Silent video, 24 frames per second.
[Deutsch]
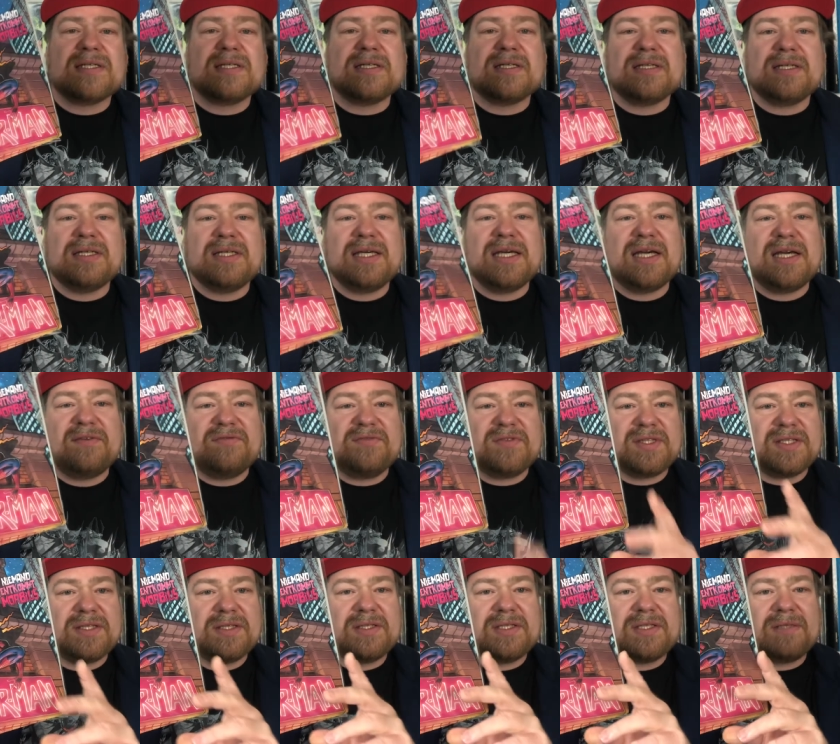Äh, hier Heft
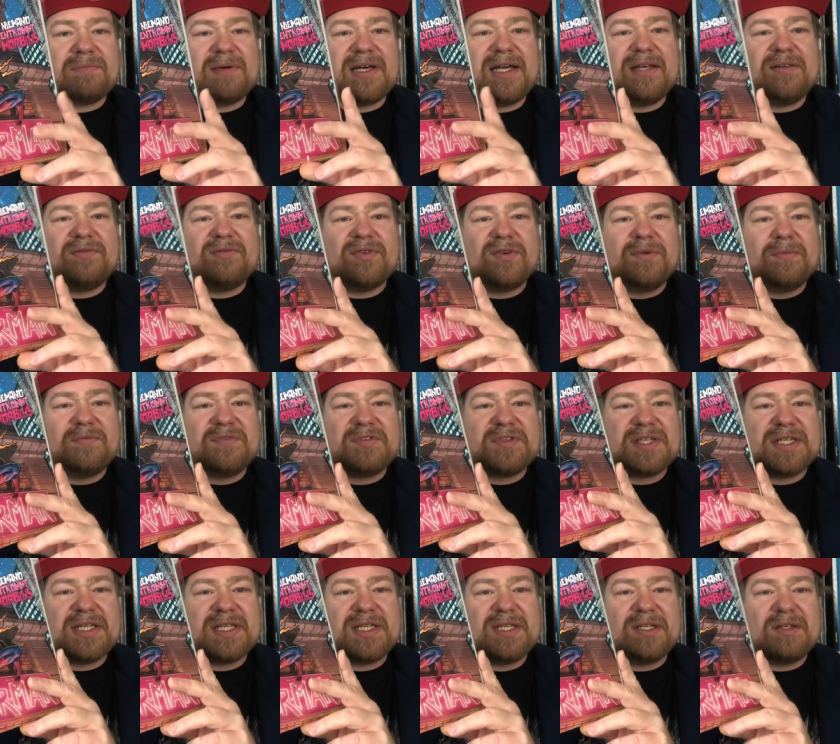
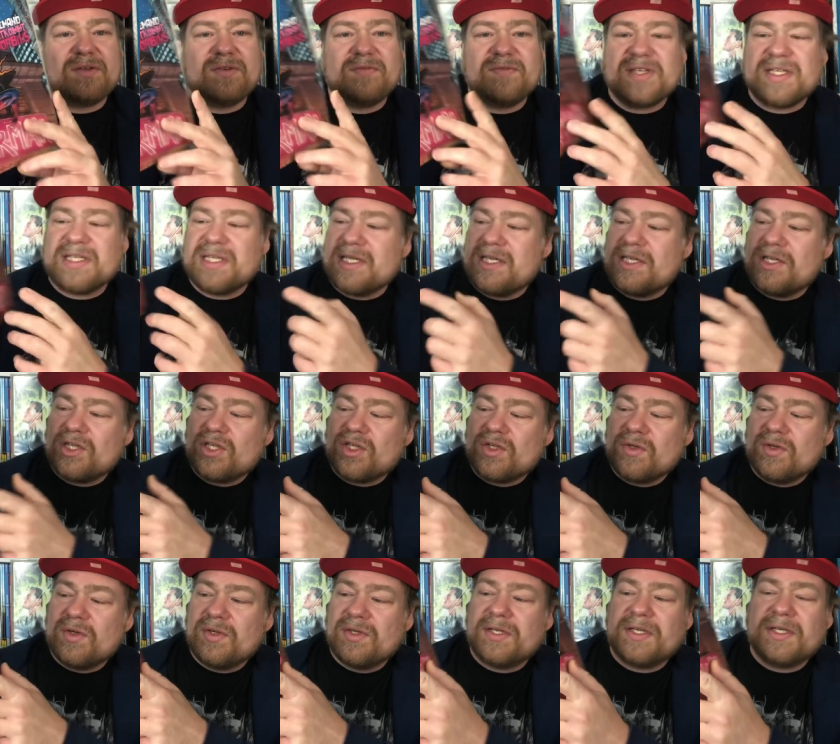52 und wir sehen
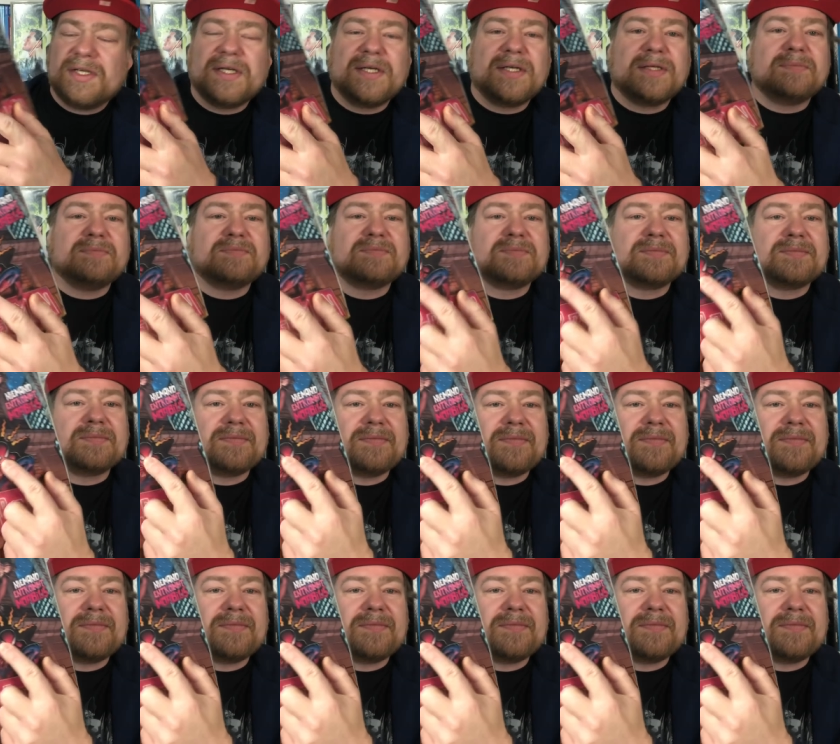schon, ähm,